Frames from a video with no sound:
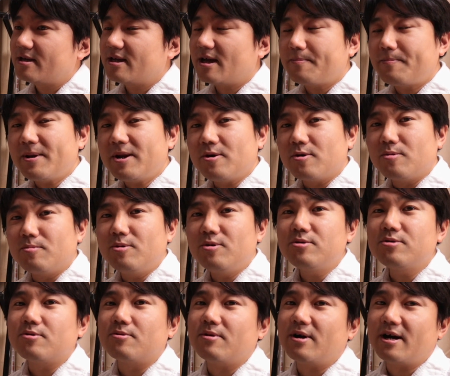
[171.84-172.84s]
やっぱり
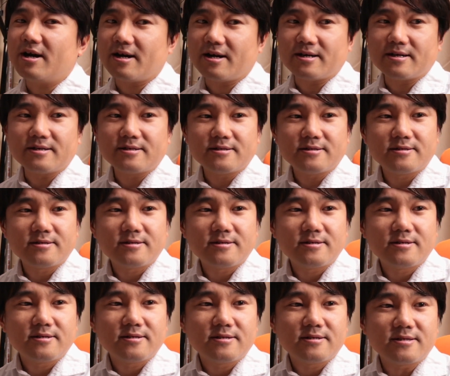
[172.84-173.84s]
思うのは
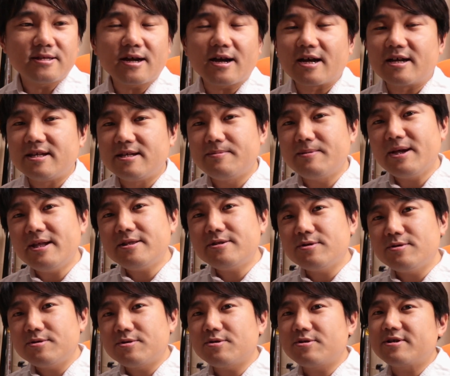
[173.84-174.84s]
なんか
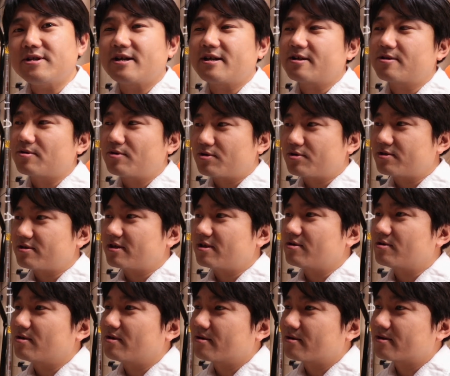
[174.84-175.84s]
イベントの時だけ撮るって
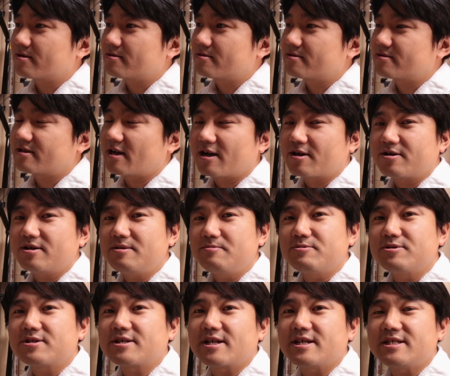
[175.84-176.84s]
いうのは逆に
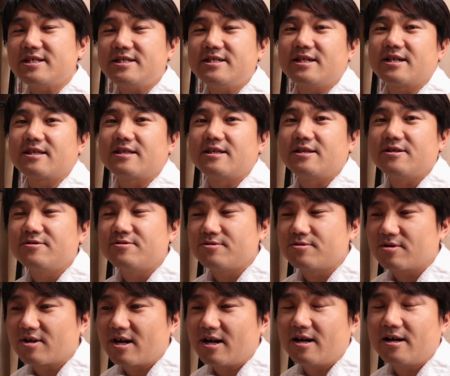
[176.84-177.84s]
難しいなっていう
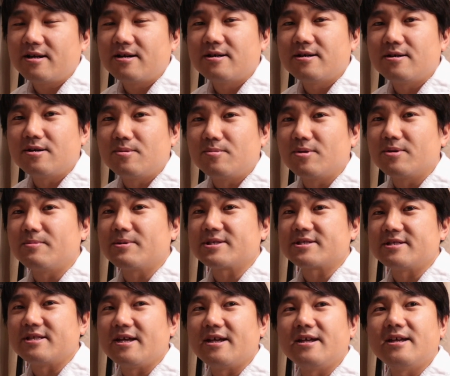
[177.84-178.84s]
のが思いま
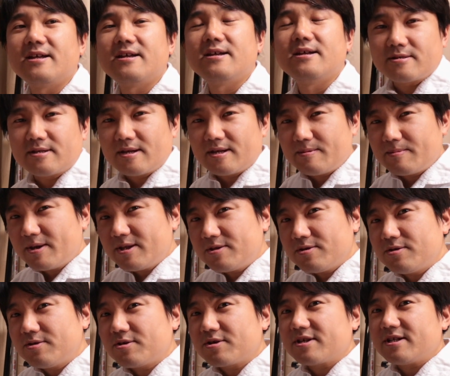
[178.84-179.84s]
すね。
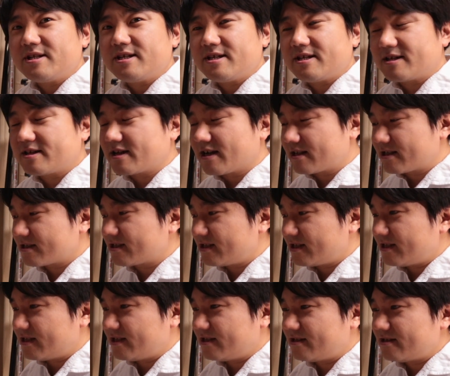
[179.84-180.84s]
イベントの時にがっつ
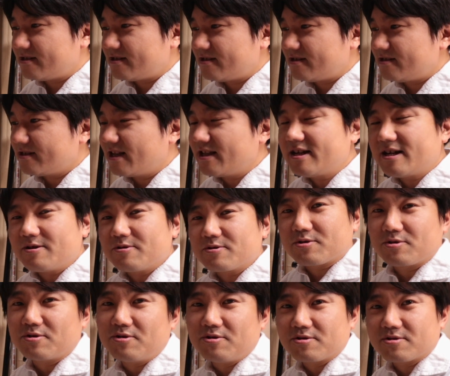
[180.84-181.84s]
り何
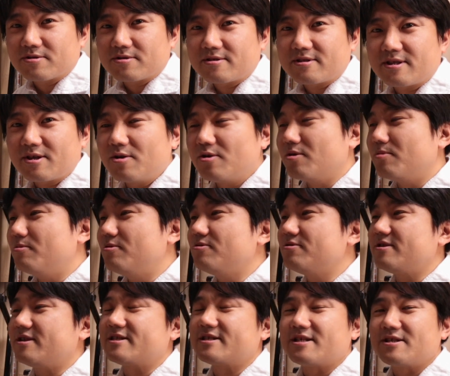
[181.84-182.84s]
撮ろうって思
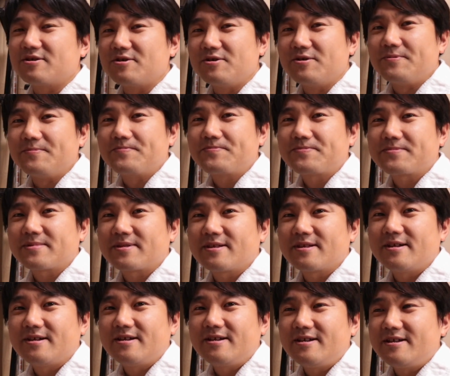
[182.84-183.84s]
うんですけど
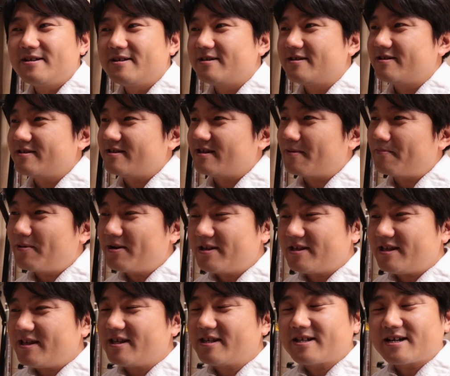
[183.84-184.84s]
やっぱ
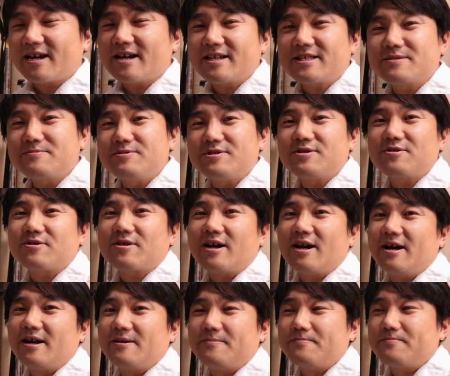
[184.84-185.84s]
り1ヶ月ぶりと
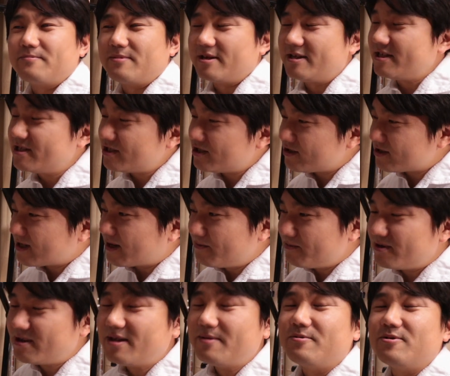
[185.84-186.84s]
か、まあ、1週
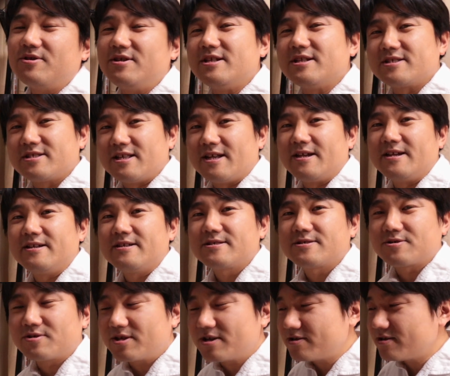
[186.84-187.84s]
間ぶりでもいいですね
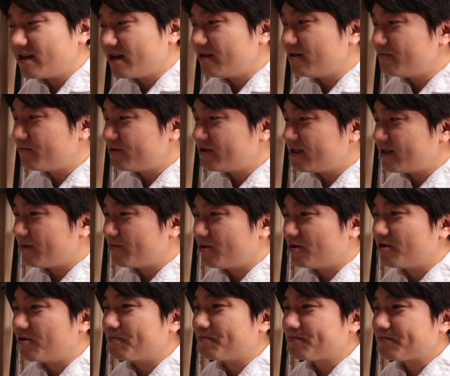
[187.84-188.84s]
それぐらいぶりで
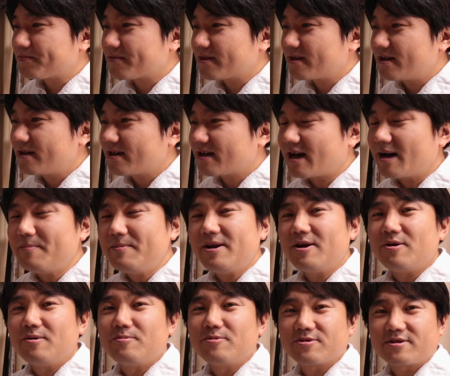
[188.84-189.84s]
も
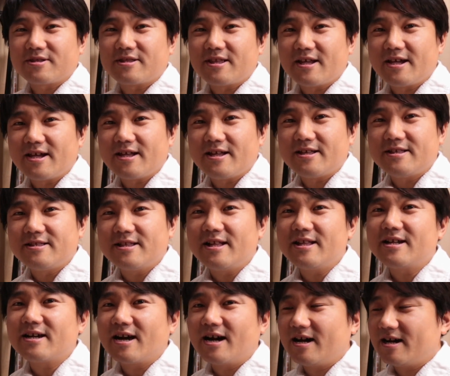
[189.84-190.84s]
カメラを持って
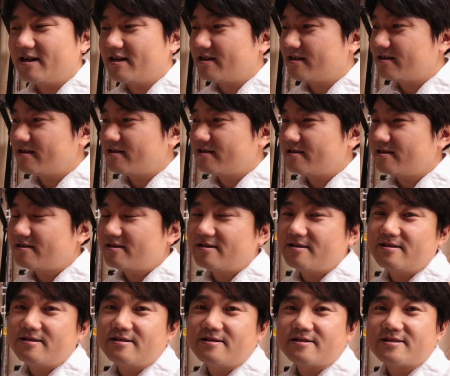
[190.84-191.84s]
何か
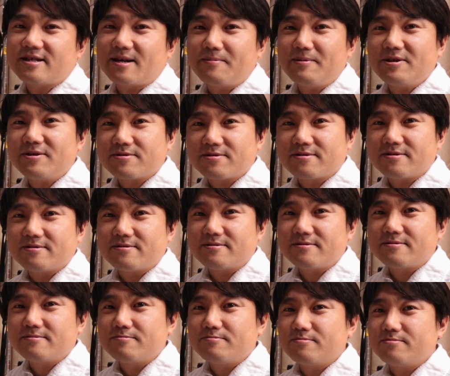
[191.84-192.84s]
喋る
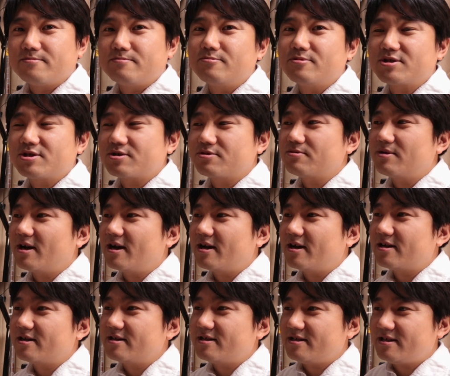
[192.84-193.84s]
もしく
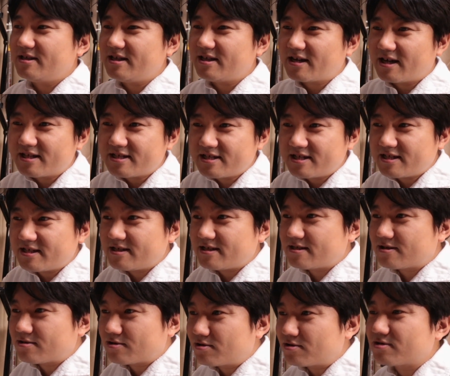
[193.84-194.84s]
はいい感じに
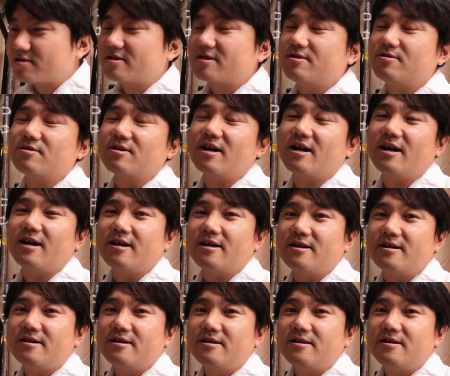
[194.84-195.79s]
撮るっていうのが